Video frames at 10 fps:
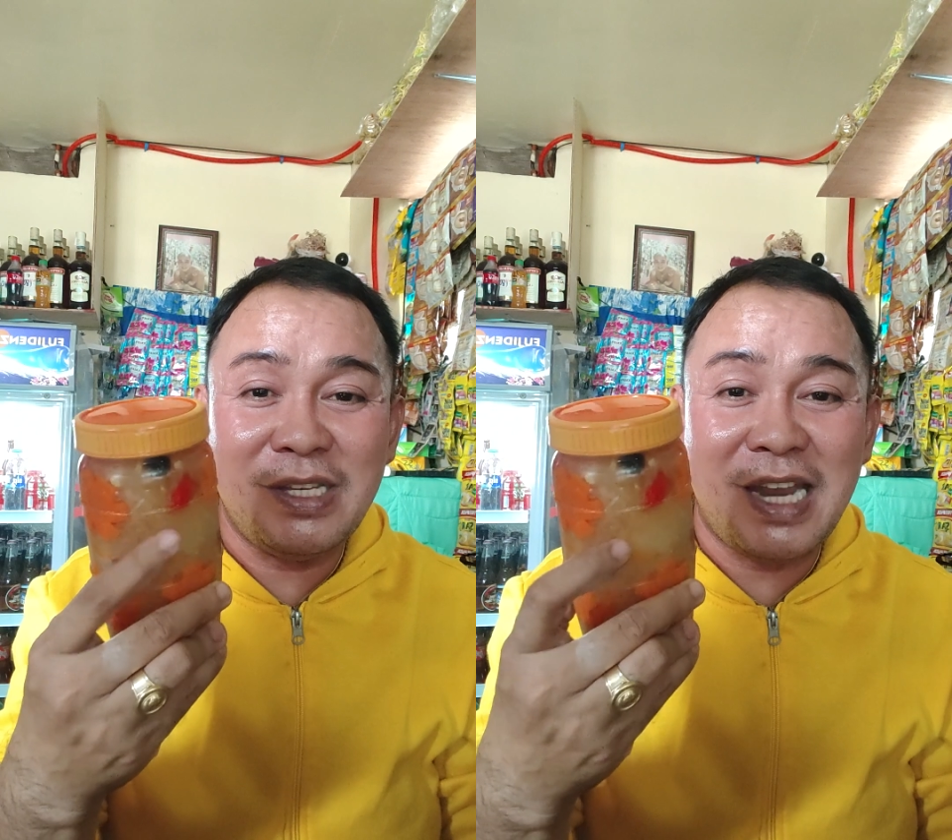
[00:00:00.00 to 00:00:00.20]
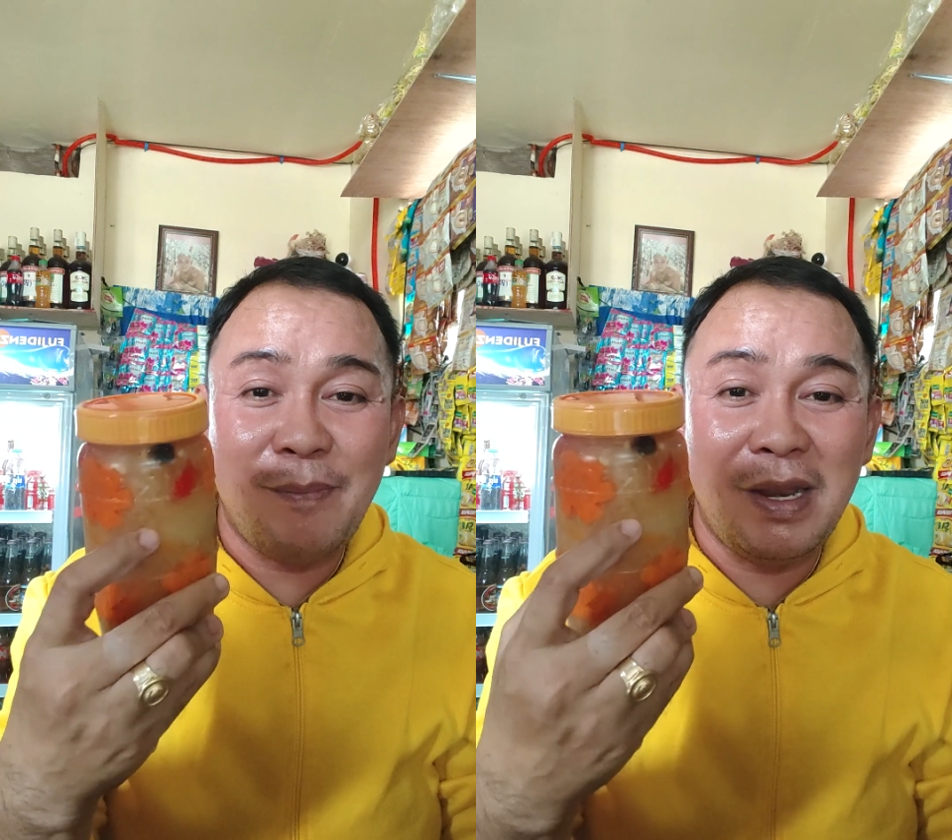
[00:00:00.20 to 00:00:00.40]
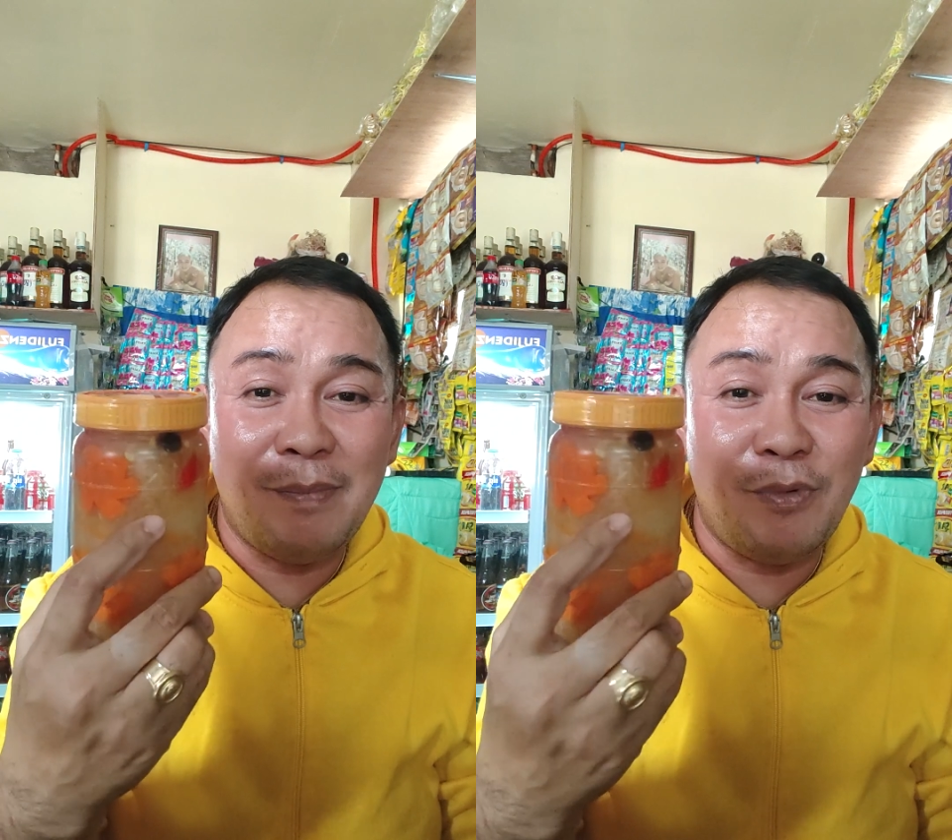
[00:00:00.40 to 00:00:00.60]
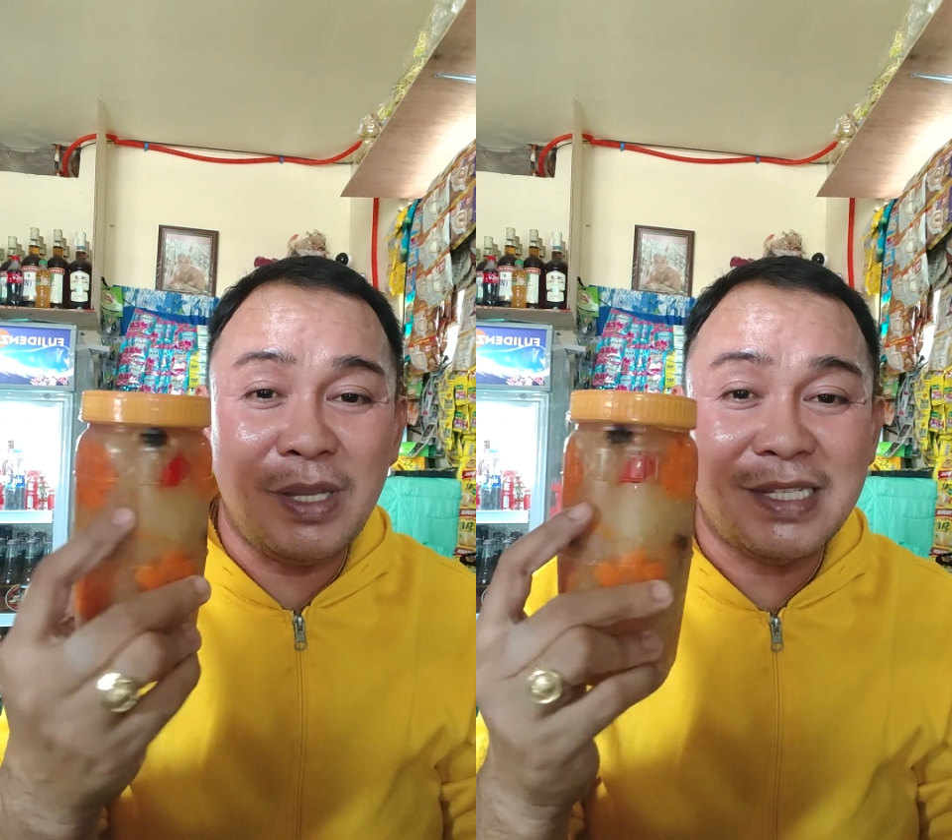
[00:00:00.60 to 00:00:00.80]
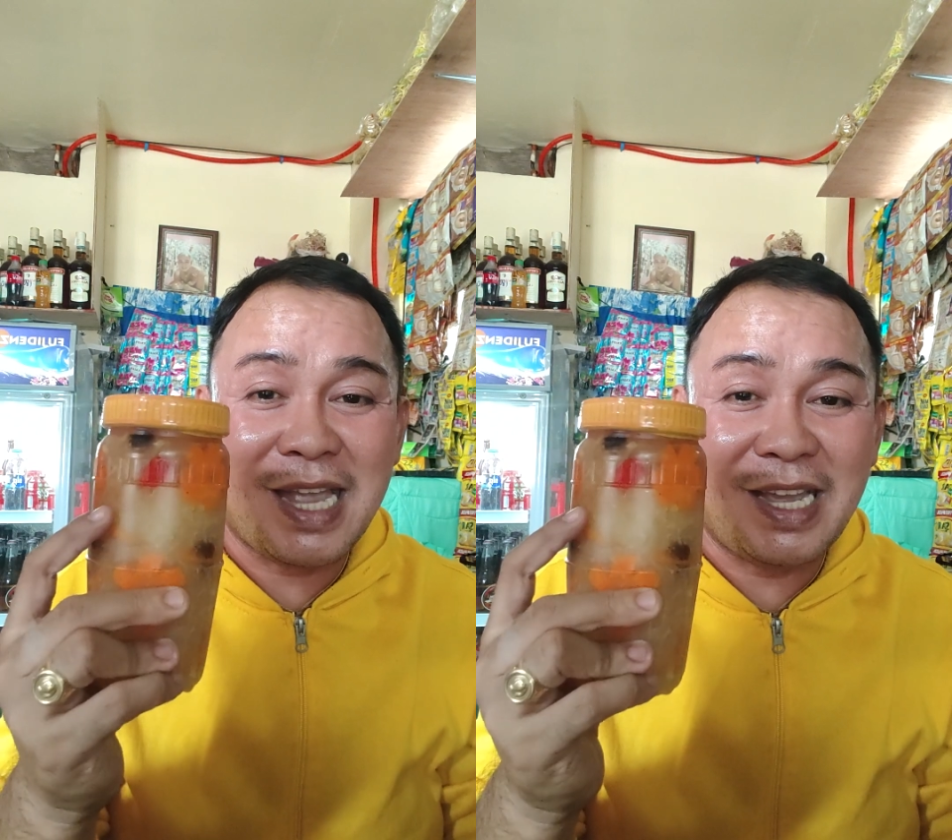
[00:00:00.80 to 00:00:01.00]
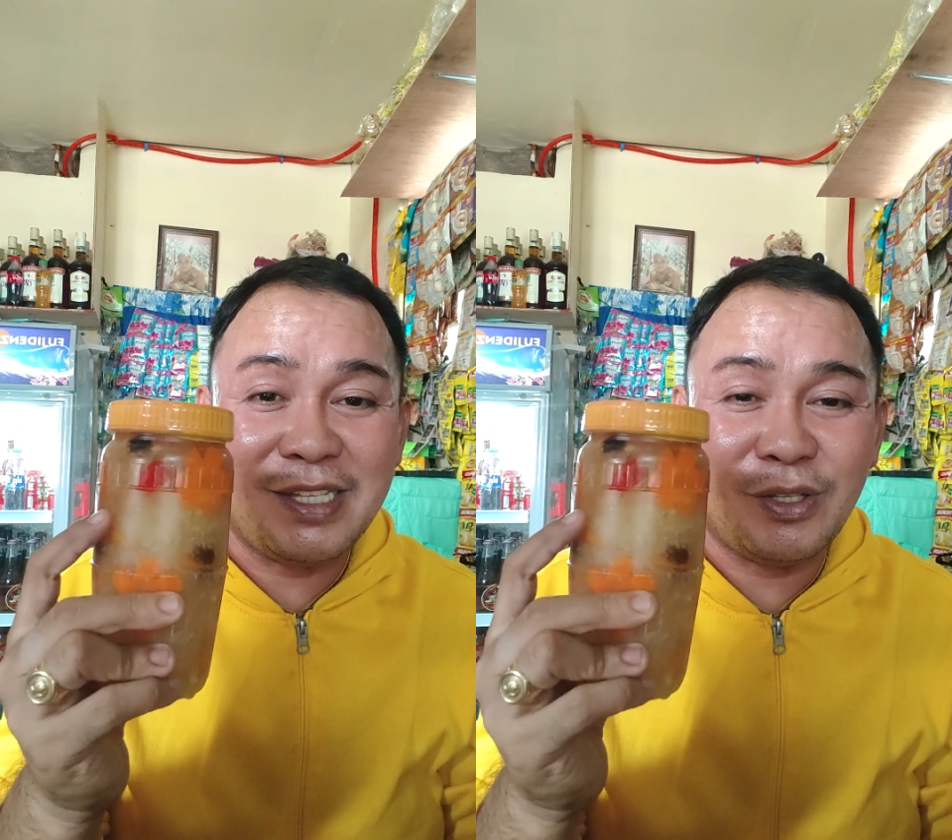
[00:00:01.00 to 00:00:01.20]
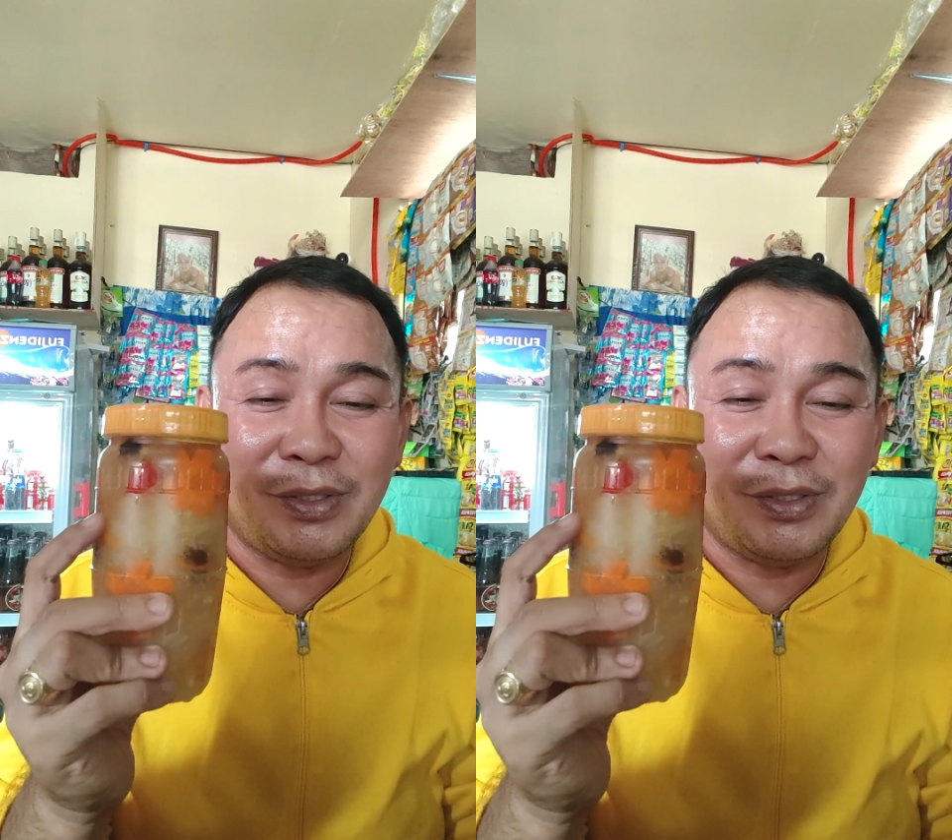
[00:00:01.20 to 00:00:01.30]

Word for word: Sinabi lang po niya sa akin